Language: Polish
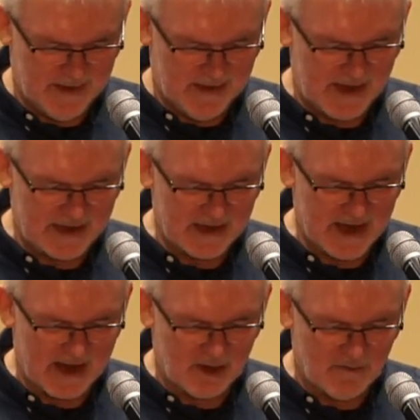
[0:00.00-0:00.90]
Jakie
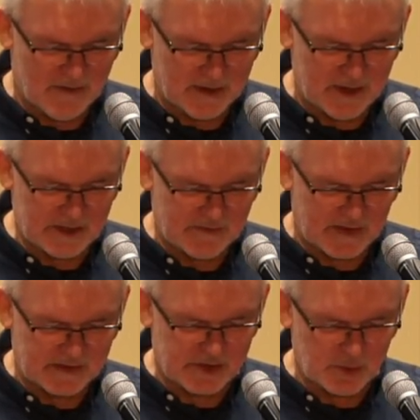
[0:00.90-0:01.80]
reagowanie
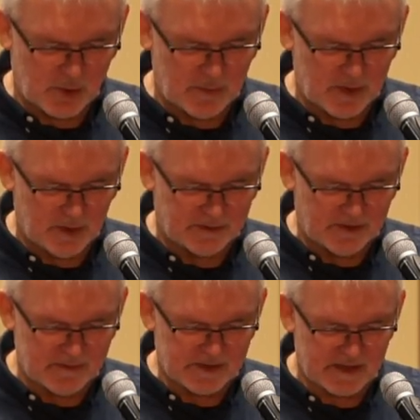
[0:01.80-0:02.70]
świadczyłoby o
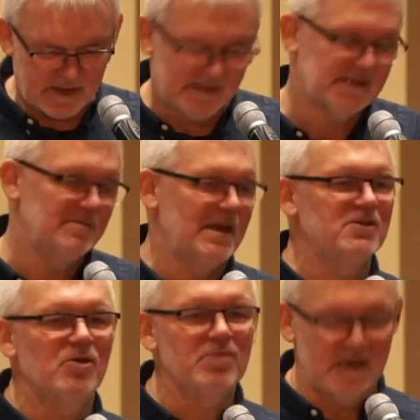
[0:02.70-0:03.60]
tym, że jestem na
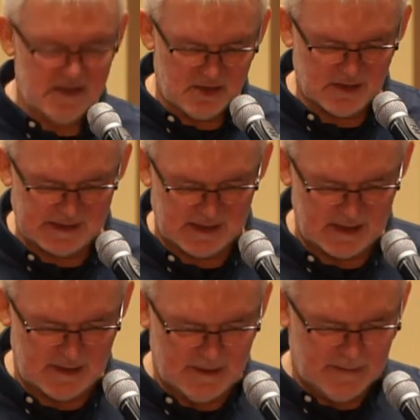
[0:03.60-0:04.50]
dobrej drodze?
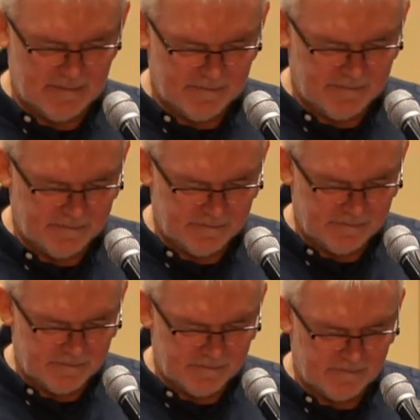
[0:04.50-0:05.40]

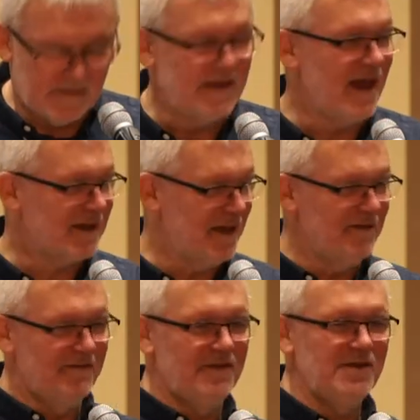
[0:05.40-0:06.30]
Jakie
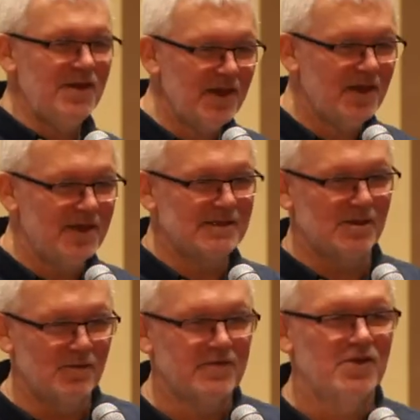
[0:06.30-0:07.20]
wyniki
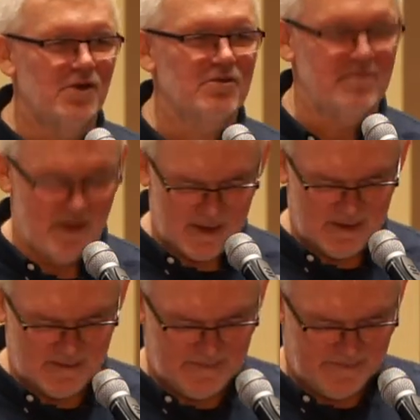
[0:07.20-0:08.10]
są w normie?
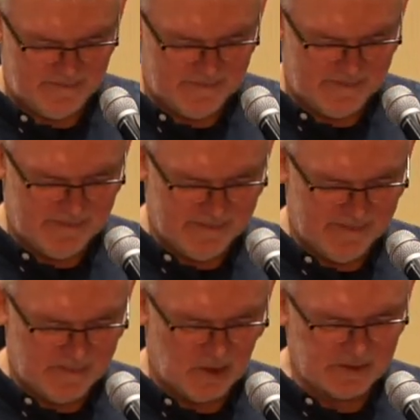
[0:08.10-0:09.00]

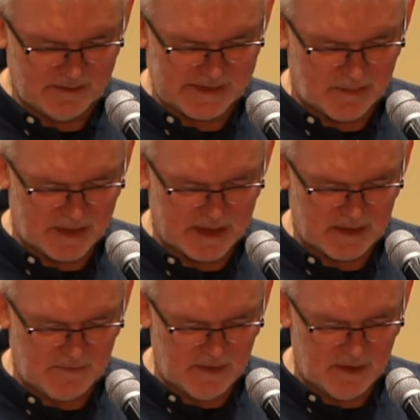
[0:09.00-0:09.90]
O tym za parę
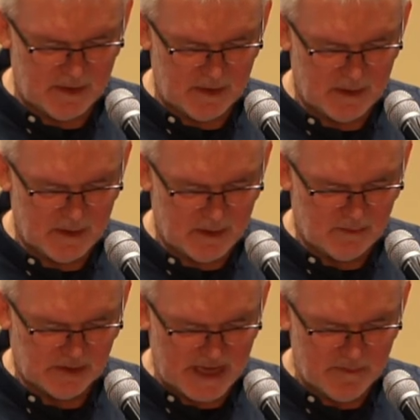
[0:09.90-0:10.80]
chwil,
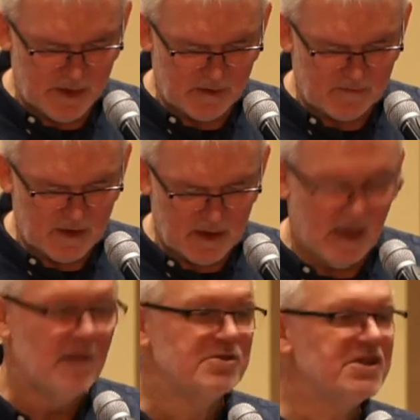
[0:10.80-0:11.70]
bo najpierw
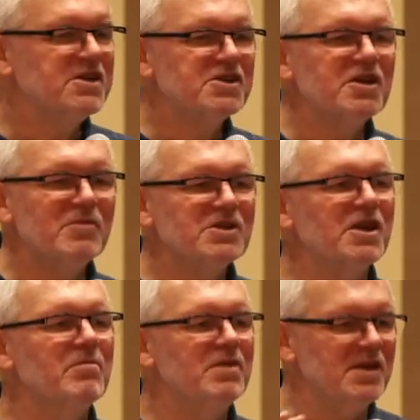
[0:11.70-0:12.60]
przyjrzyjmy
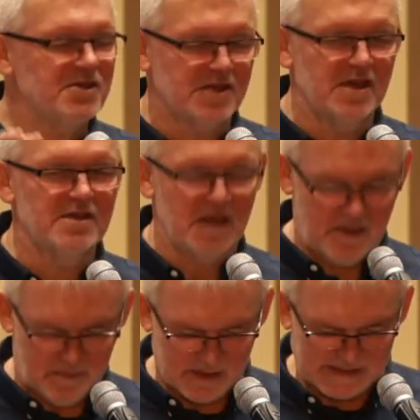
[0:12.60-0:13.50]
się bliżej
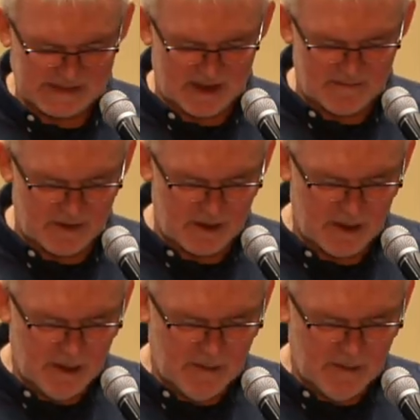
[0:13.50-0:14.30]
tej postawie,